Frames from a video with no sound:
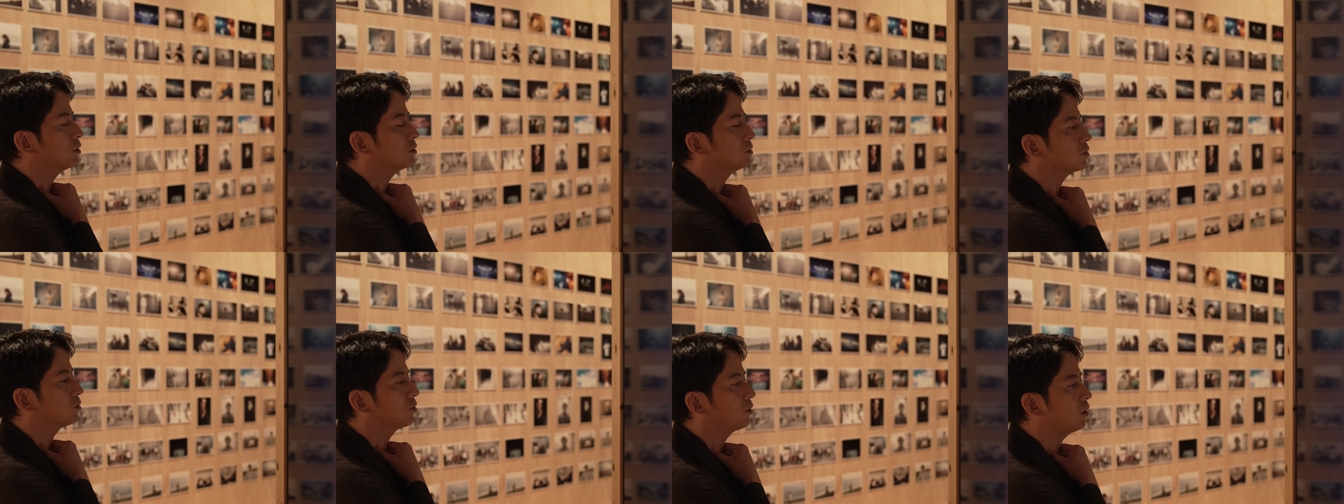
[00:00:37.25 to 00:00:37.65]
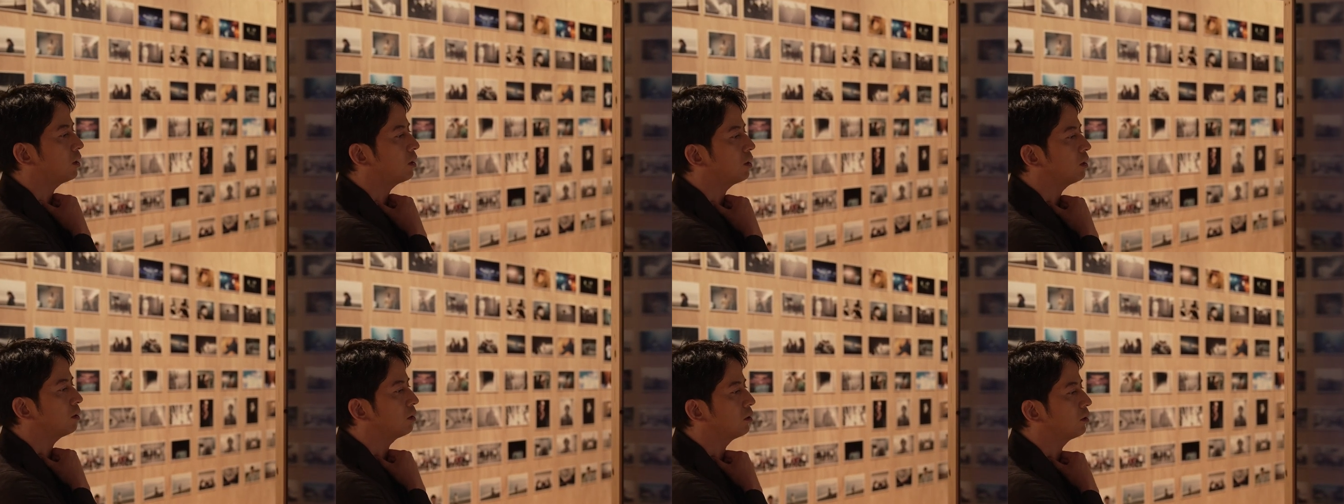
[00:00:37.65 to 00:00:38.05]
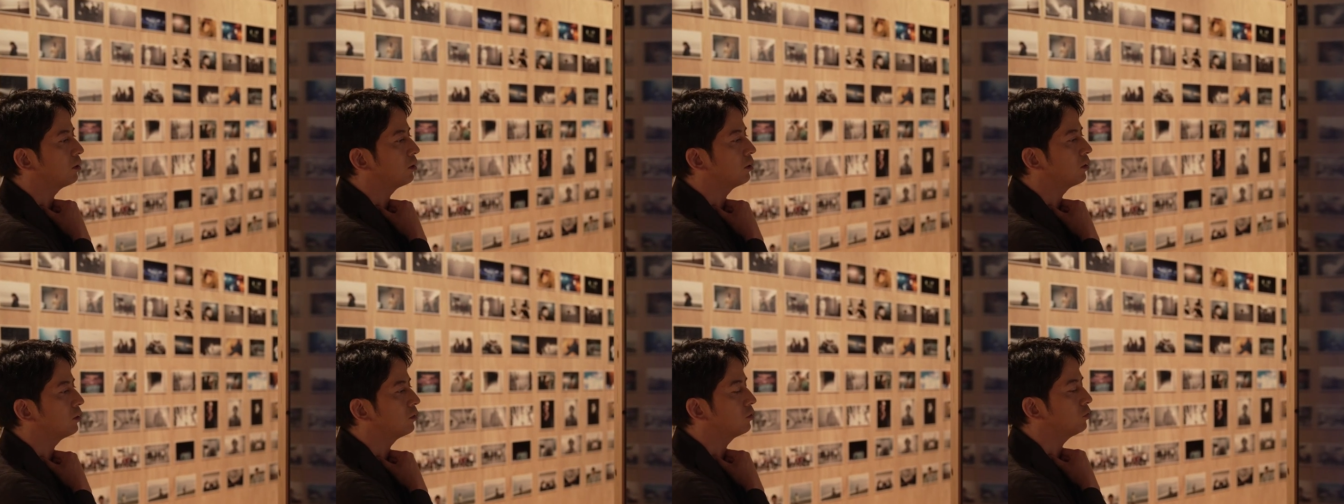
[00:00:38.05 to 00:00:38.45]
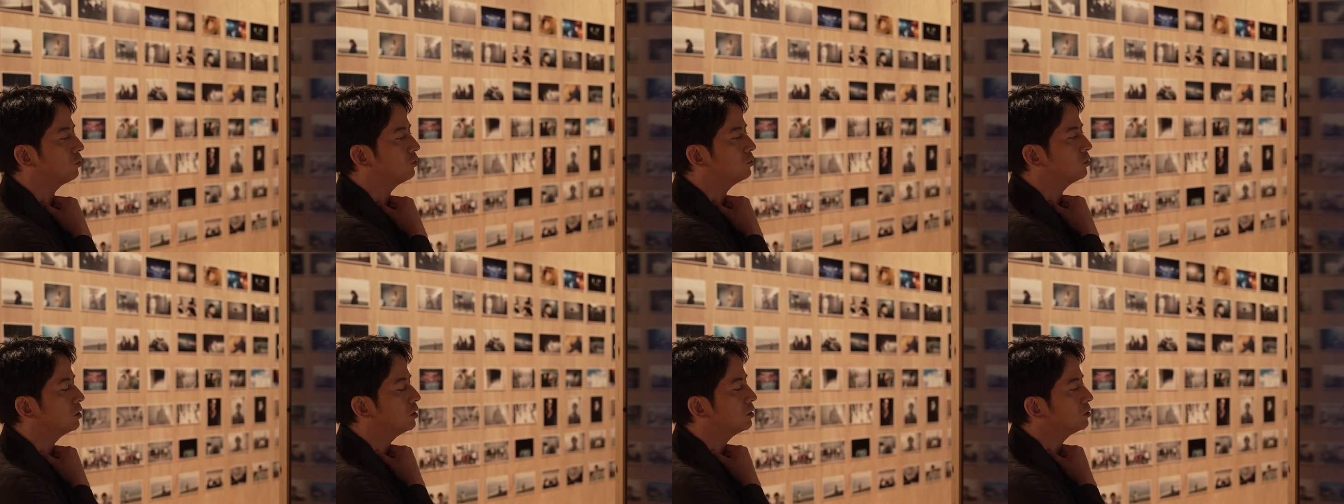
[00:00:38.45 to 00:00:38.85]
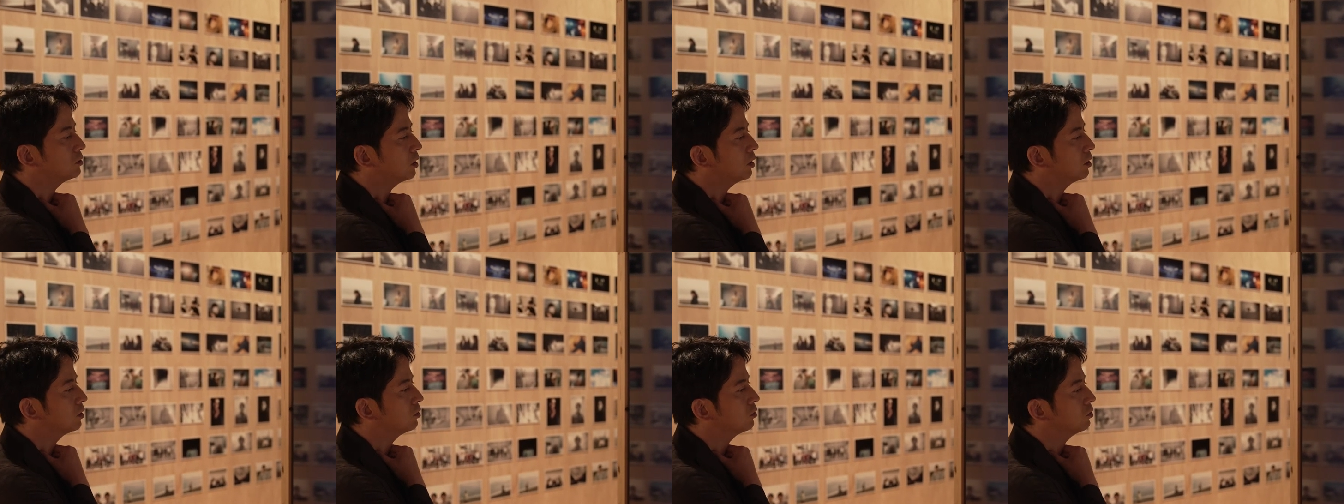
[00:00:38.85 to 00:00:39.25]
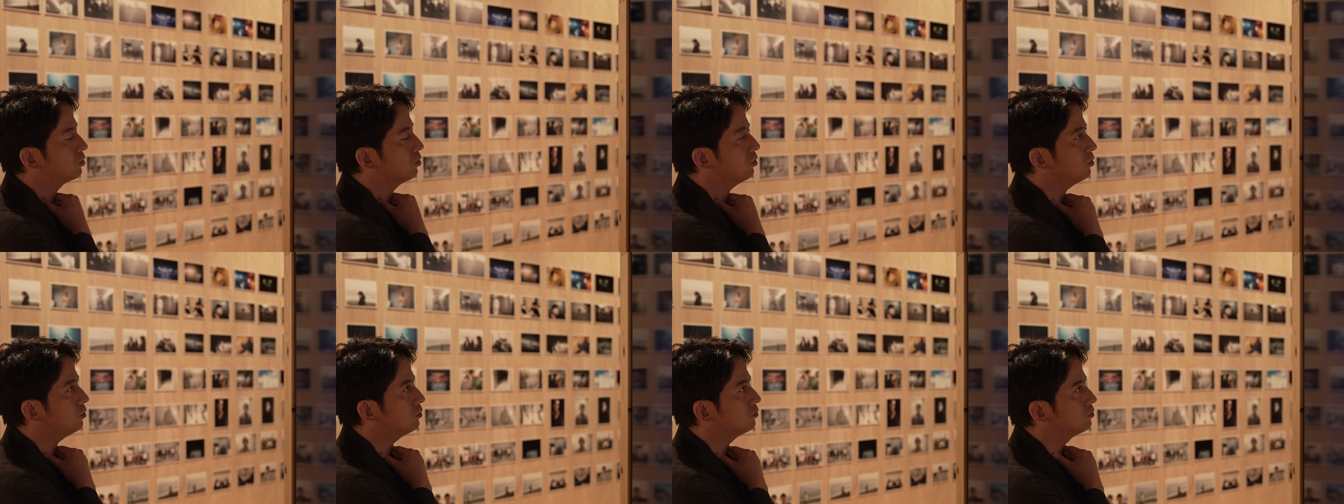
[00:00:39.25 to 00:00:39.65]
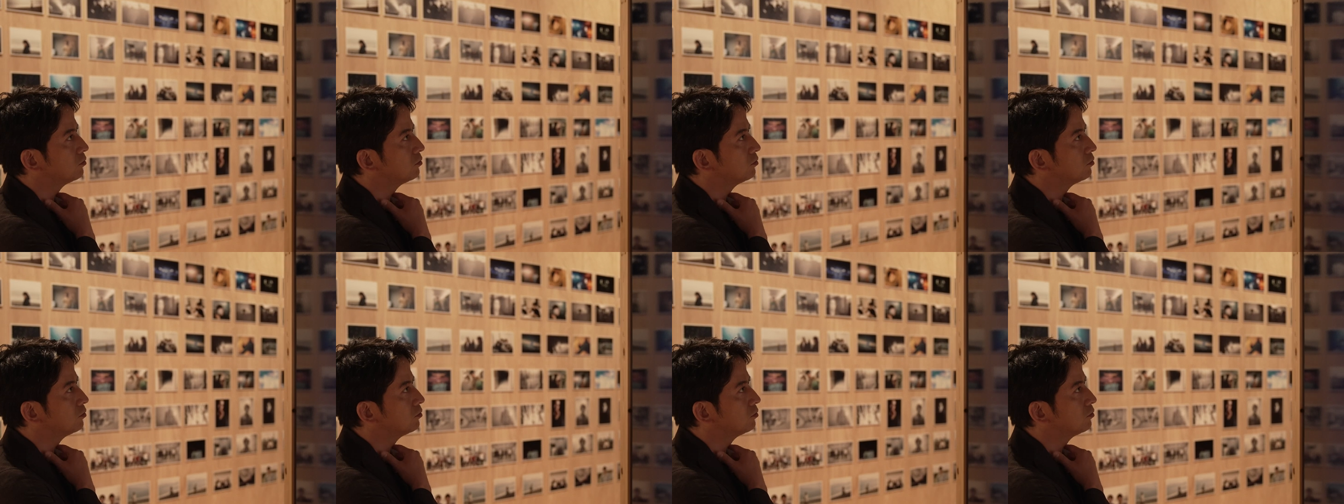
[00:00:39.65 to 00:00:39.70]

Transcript: なんですよね特に最後の